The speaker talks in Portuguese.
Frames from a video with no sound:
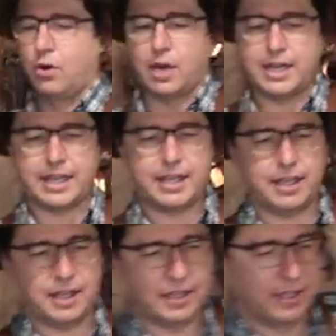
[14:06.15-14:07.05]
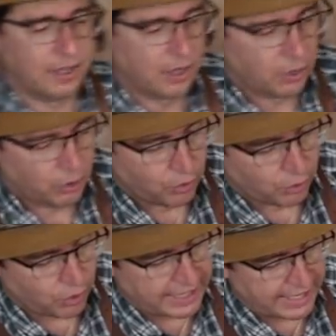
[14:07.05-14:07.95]
Olha aqui,
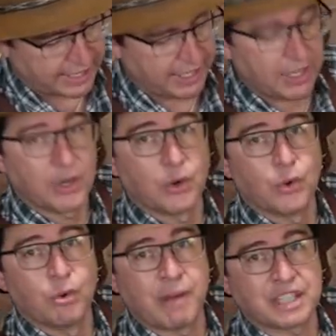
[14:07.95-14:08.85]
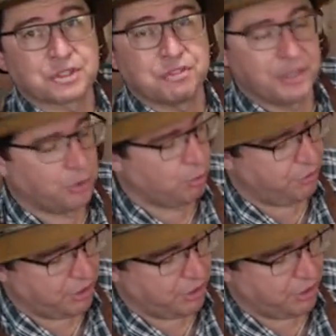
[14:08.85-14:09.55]
olha aqui o mais fino como